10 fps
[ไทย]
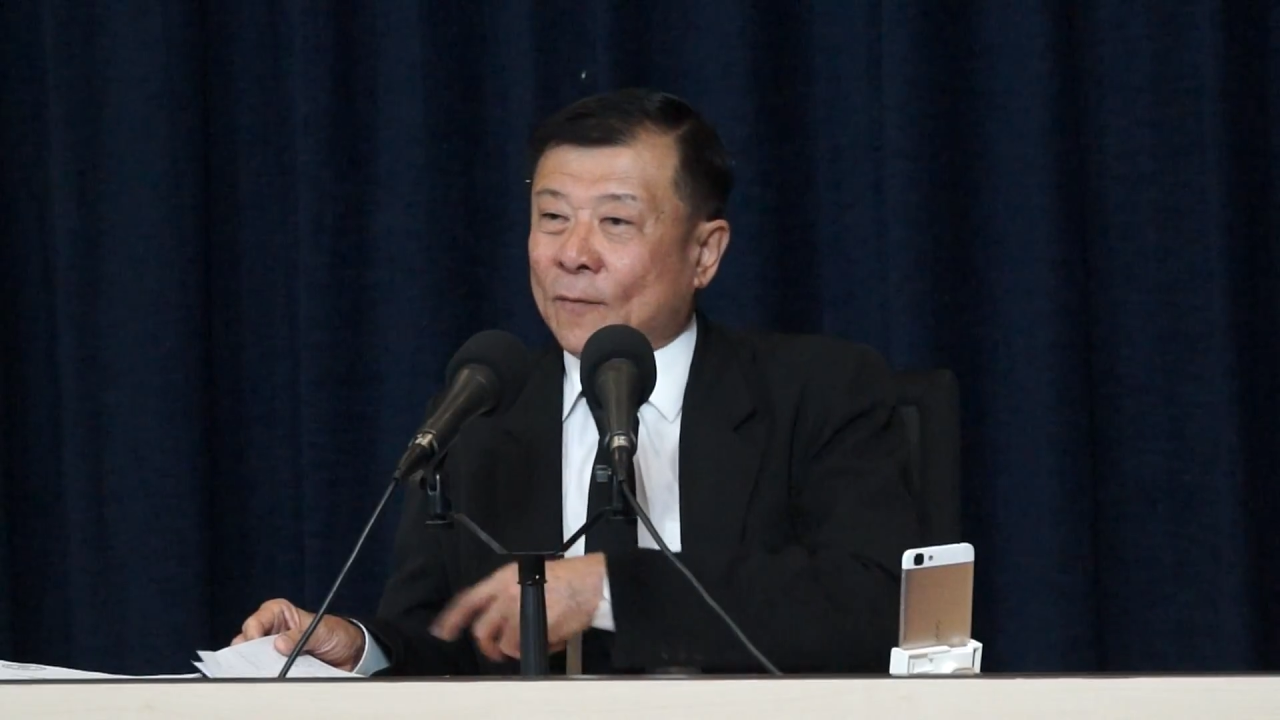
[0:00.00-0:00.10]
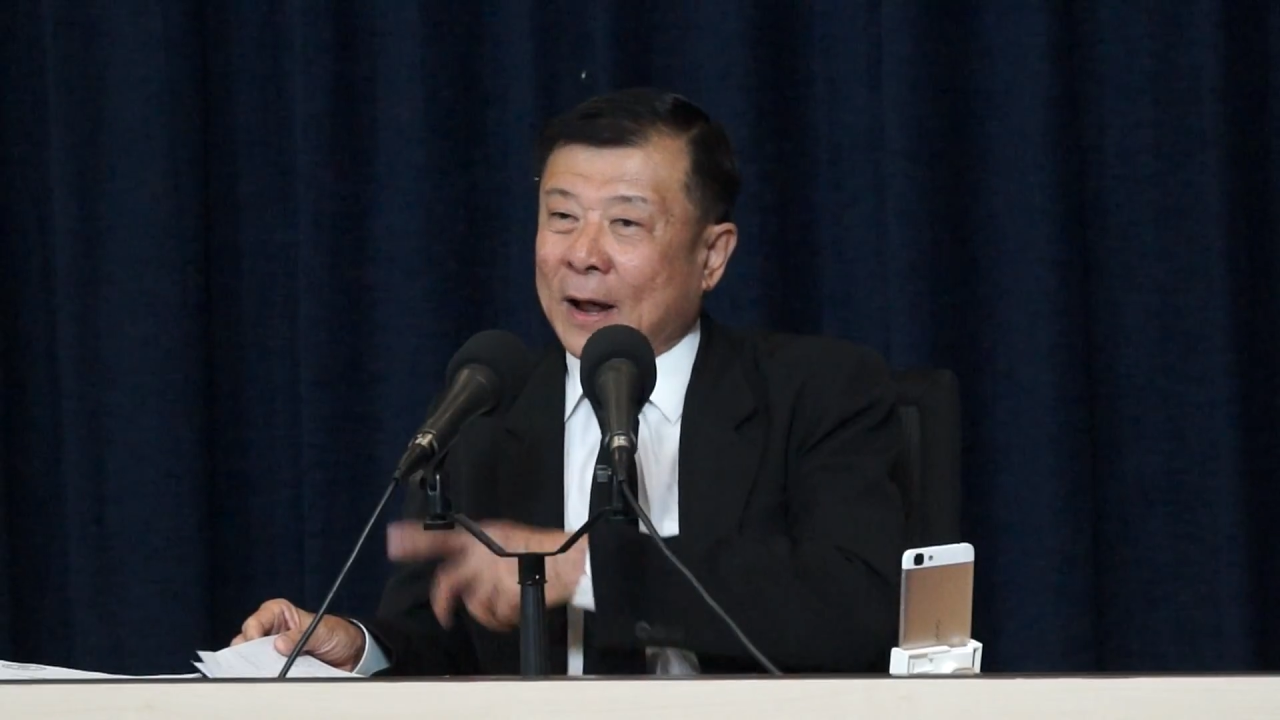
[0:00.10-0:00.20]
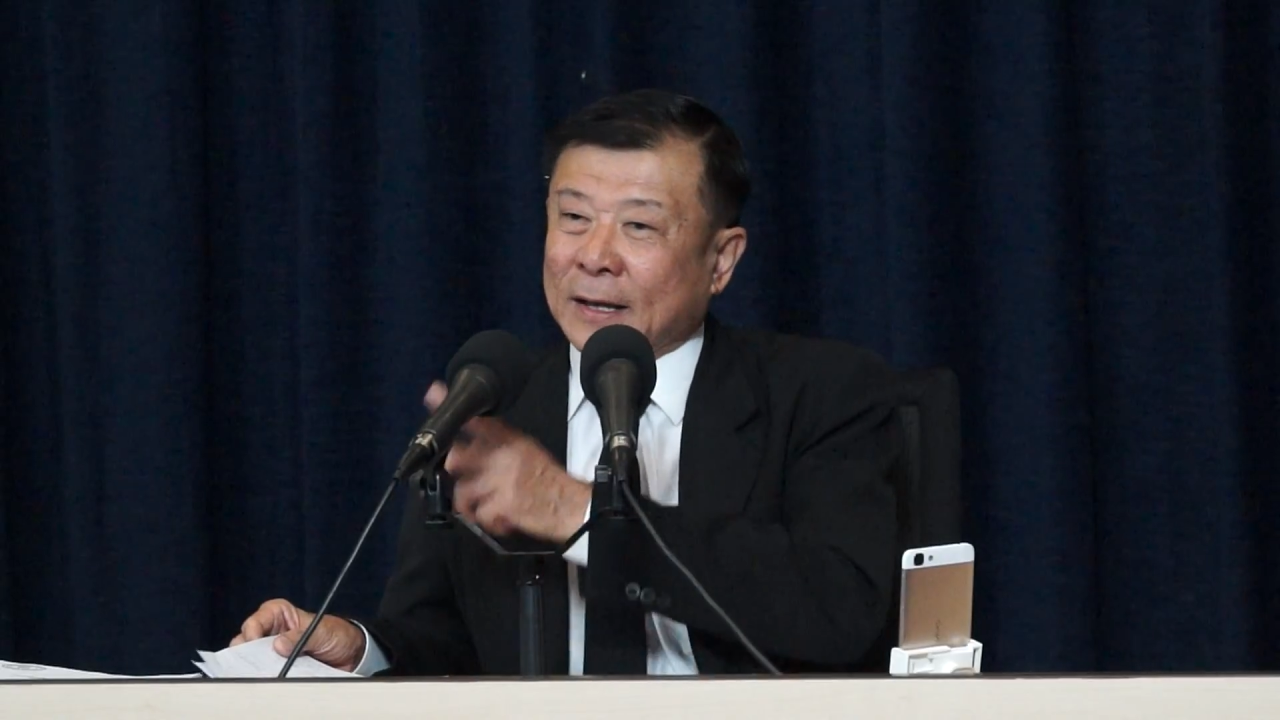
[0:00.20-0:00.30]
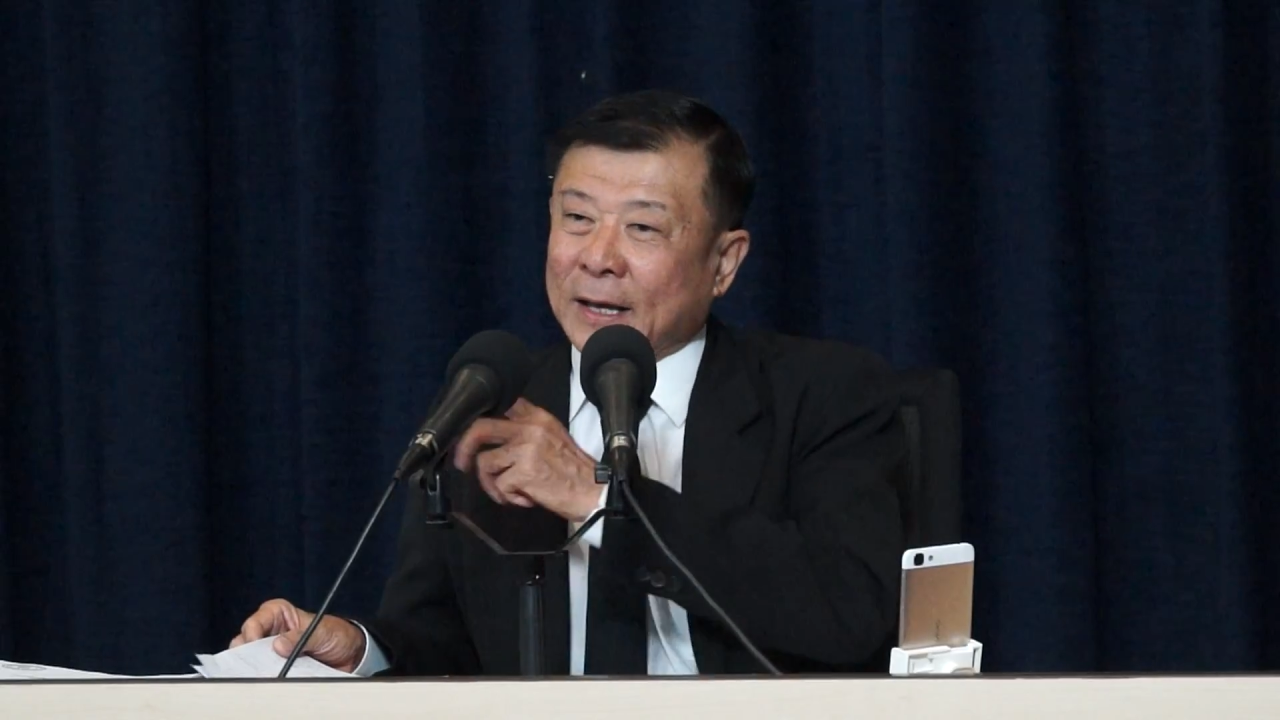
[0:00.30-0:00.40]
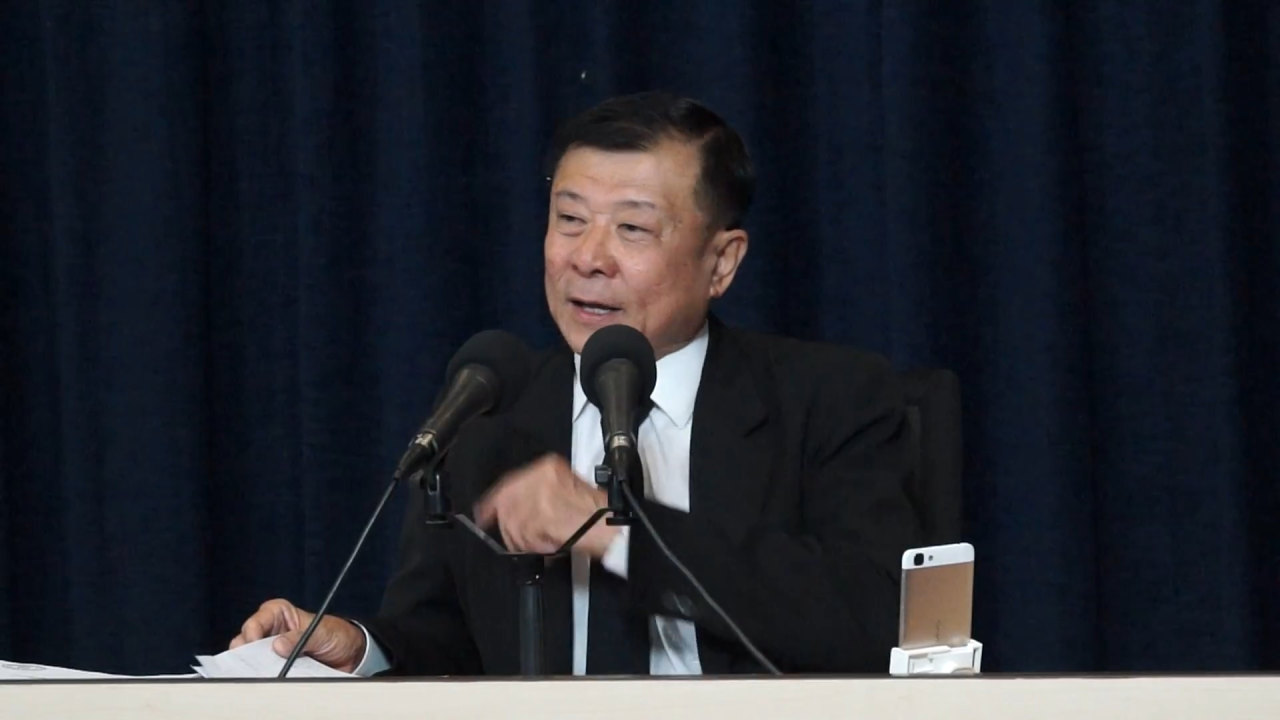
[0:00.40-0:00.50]
วั
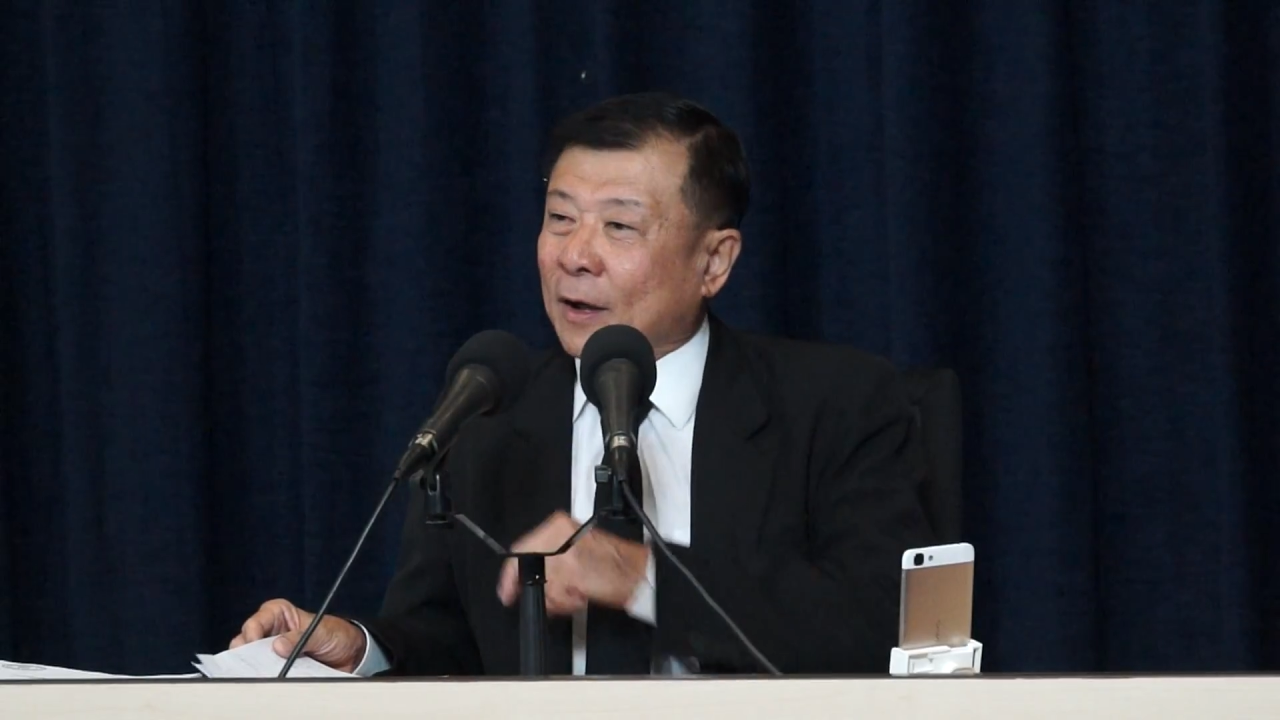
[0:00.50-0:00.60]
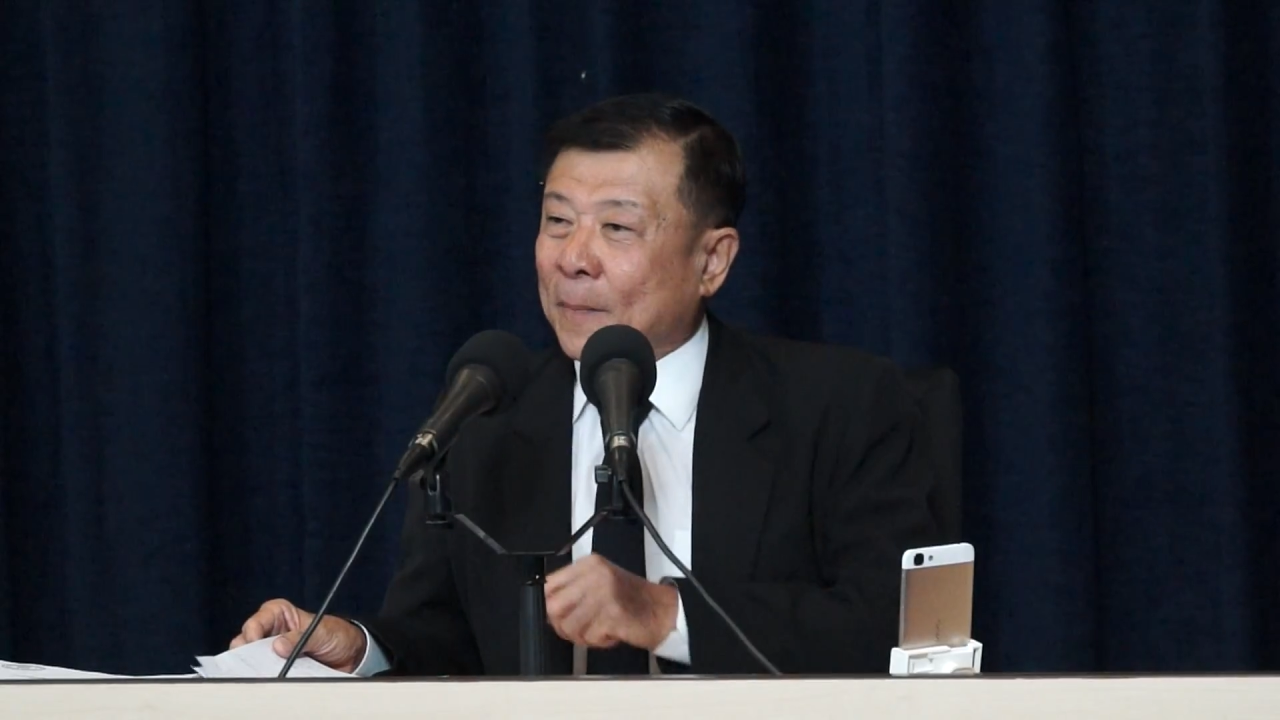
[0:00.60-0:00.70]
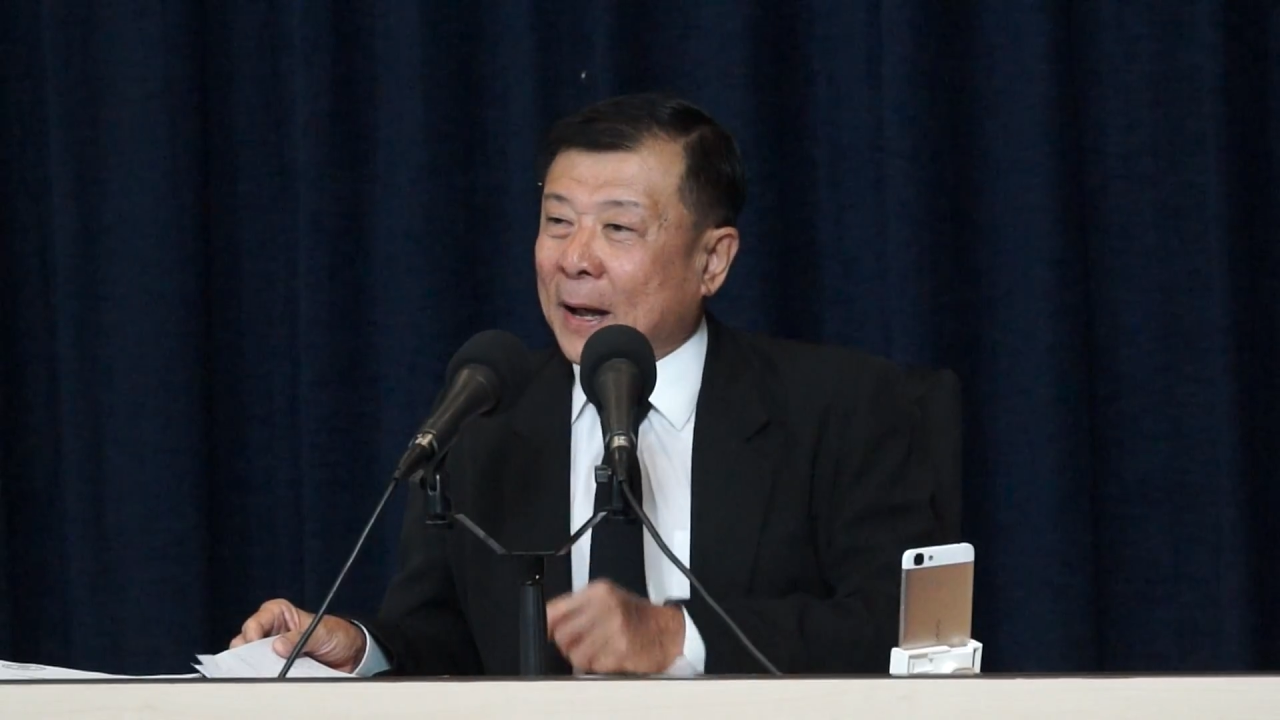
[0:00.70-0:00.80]
นดีก็